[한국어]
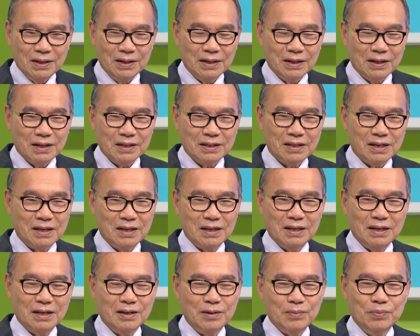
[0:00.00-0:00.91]
그러니까
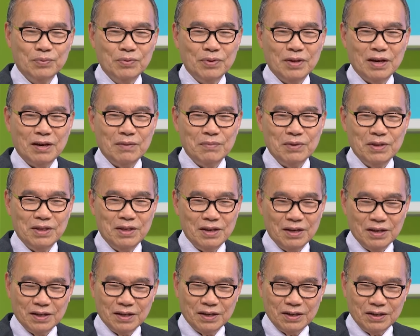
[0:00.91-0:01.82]
사례가 부담이
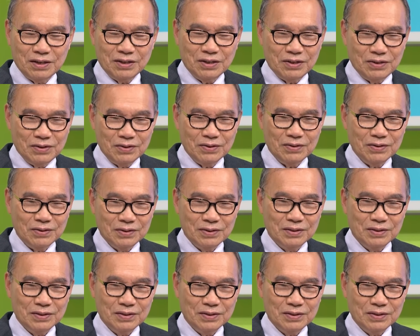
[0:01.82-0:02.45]
됐겠지요.